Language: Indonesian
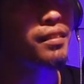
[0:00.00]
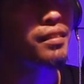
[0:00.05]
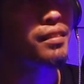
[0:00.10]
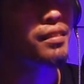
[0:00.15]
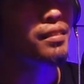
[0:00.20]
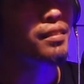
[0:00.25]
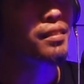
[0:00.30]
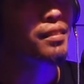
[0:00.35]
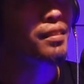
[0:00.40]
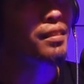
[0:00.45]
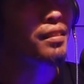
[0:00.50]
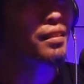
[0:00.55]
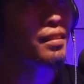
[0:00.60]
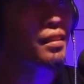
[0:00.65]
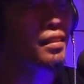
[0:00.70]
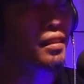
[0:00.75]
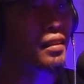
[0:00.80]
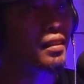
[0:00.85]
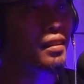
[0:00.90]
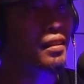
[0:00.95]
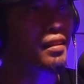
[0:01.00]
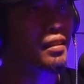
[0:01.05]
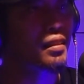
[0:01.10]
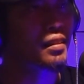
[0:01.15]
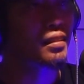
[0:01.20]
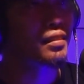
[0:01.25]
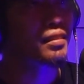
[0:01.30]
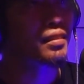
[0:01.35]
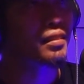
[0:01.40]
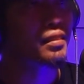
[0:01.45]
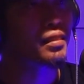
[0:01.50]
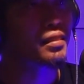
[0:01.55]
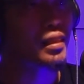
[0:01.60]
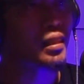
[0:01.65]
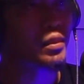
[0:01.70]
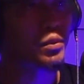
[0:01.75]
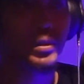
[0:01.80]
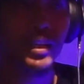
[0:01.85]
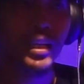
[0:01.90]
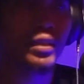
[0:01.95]
oke okay. Ah. Kalau dari
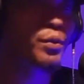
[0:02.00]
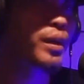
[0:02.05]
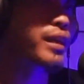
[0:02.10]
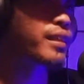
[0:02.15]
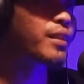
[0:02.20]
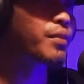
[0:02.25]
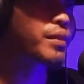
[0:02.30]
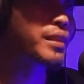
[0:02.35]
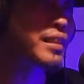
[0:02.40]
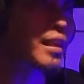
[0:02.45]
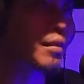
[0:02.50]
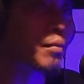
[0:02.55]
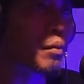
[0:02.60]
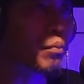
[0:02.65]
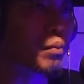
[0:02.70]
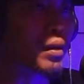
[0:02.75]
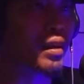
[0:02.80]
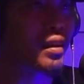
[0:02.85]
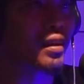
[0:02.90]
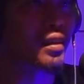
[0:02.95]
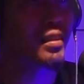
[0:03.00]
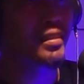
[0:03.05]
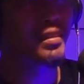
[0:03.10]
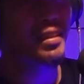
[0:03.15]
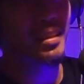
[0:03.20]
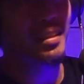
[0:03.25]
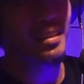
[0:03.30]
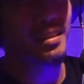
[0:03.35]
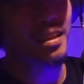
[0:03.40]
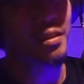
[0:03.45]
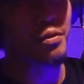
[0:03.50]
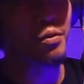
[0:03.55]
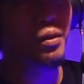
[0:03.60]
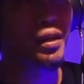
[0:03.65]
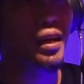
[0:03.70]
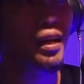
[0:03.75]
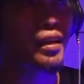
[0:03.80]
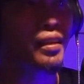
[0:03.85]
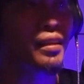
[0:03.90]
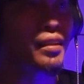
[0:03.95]
satu-satu aja wes nggak apa-apa. Iya. Dari
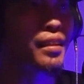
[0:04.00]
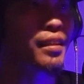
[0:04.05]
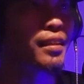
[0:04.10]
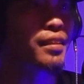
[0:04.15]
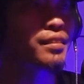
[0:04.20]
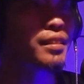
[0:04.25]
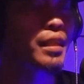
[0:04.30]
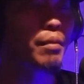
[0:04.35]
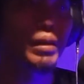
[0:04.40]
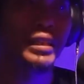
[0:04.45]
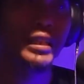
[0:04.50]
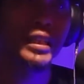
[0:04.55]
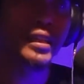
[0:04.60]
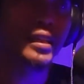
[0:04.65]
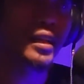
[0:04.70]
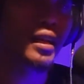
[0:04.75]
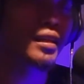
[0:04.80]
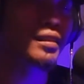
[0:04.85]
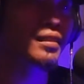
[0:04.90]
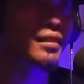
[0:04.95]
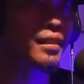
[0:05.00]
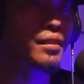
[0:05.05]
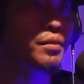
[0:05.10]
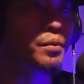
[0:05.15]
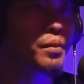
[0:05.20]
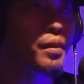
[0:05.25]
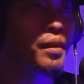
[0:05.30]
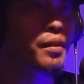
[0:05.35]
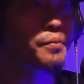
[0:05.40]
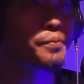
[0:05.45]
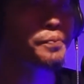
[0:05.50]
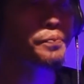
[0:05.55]
kegunaannya sama ciri khasnya. Kalau juga.